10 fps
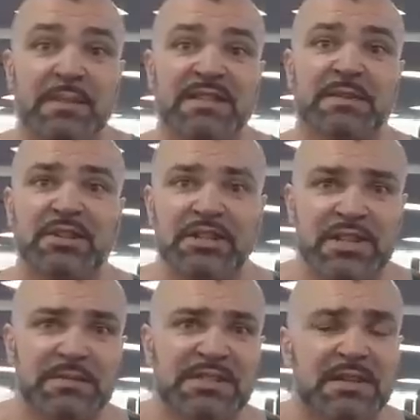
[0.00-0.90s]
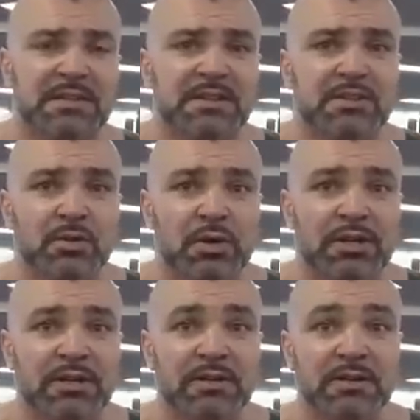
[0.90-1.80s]
посмотрите обязательно этот
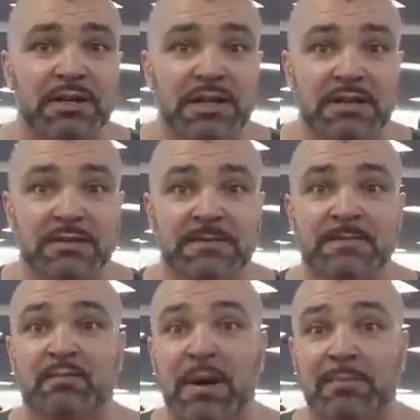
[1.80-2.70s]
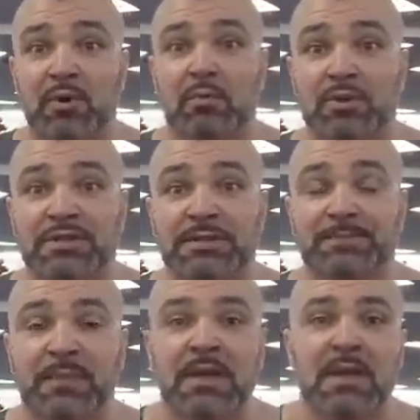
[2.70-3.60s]
ролик и попробуйте.